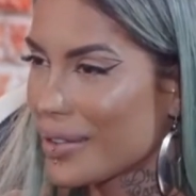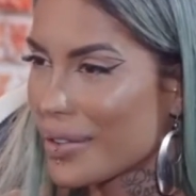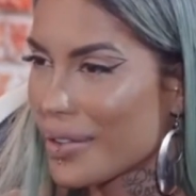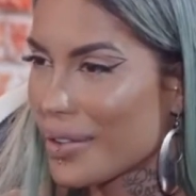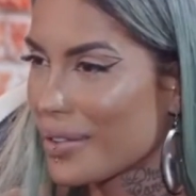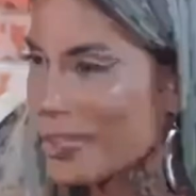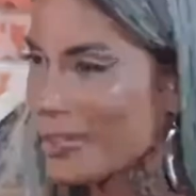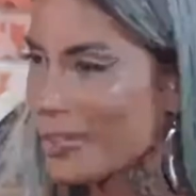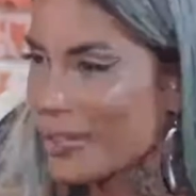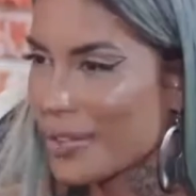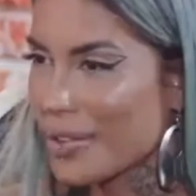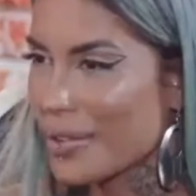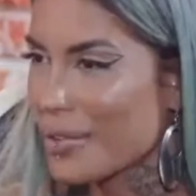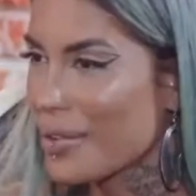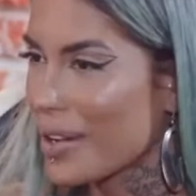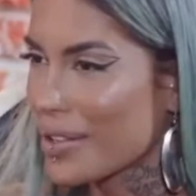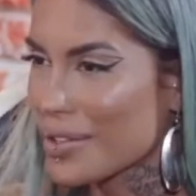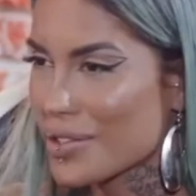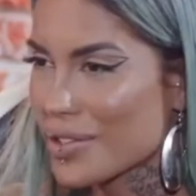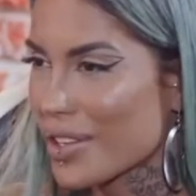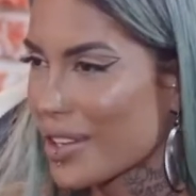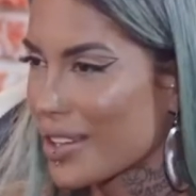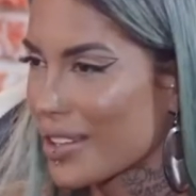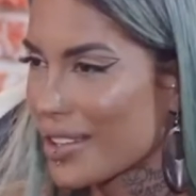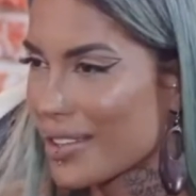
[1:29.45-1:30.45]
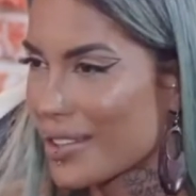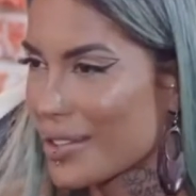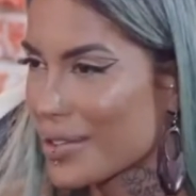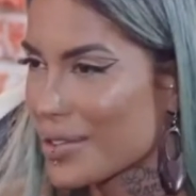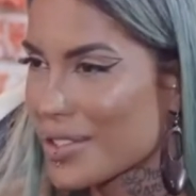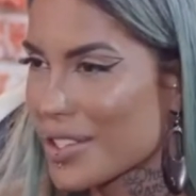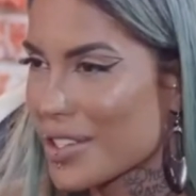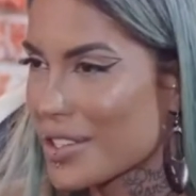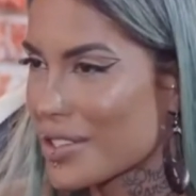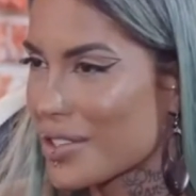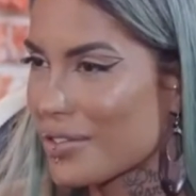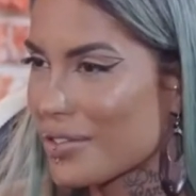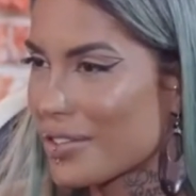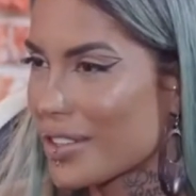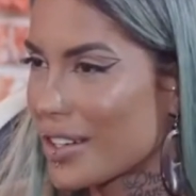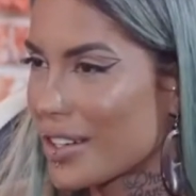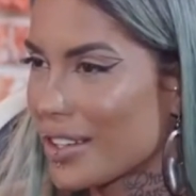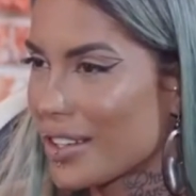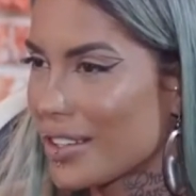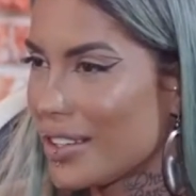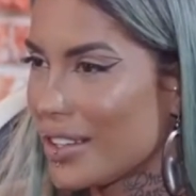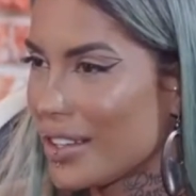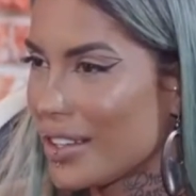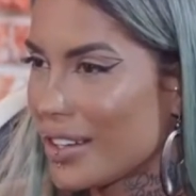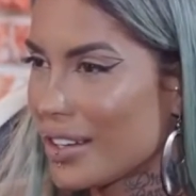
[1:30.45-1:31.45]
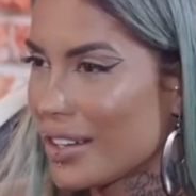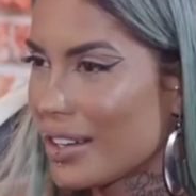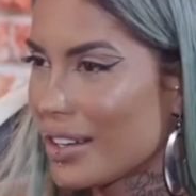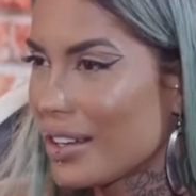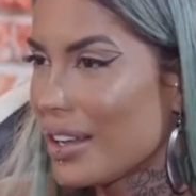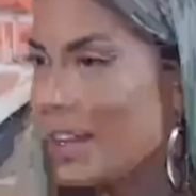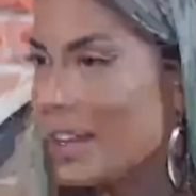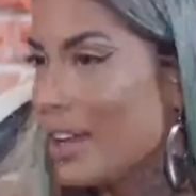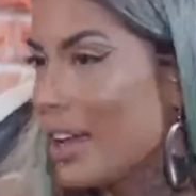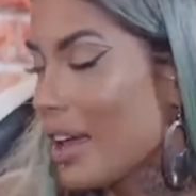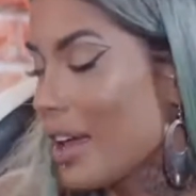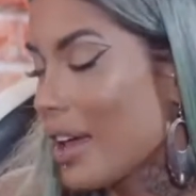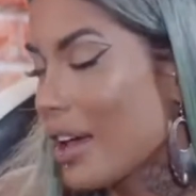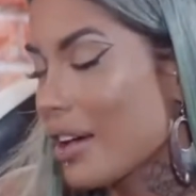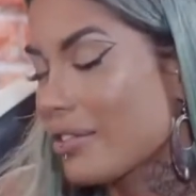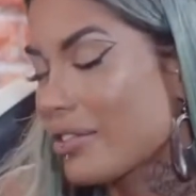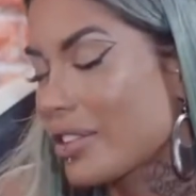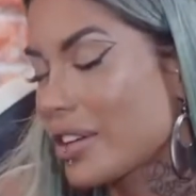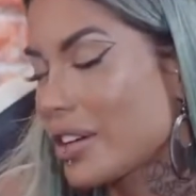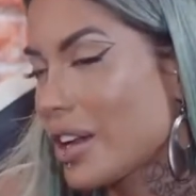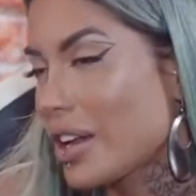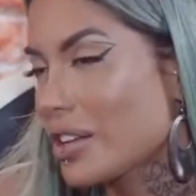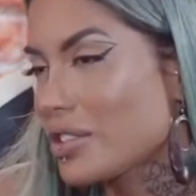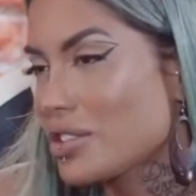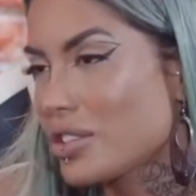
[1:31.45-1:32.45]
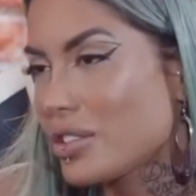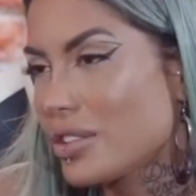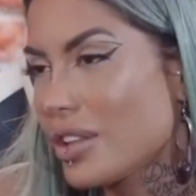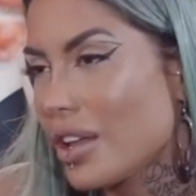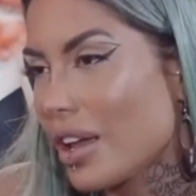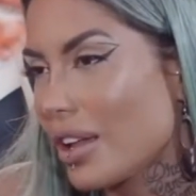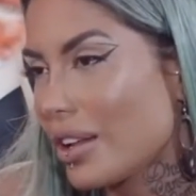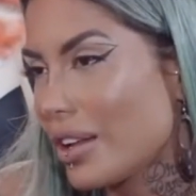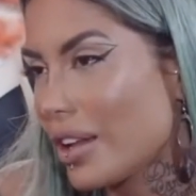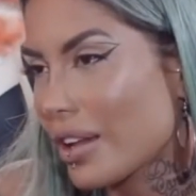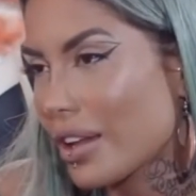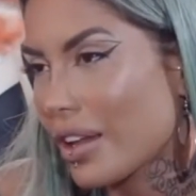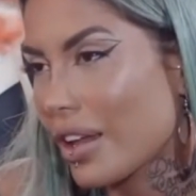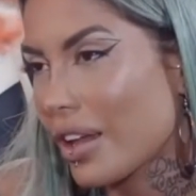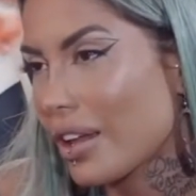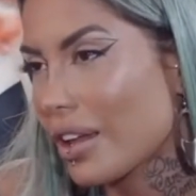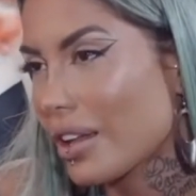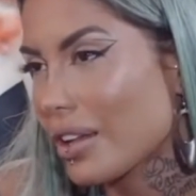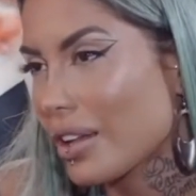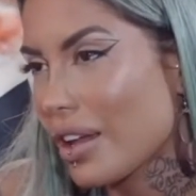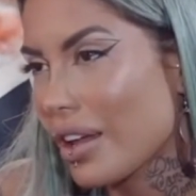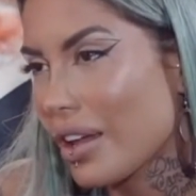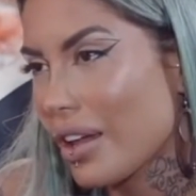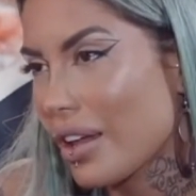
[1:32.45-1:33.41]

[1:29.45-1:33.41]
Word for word: Eu não, eu não acho que ela não seja verdadeira. É a verdade dela, é quem ela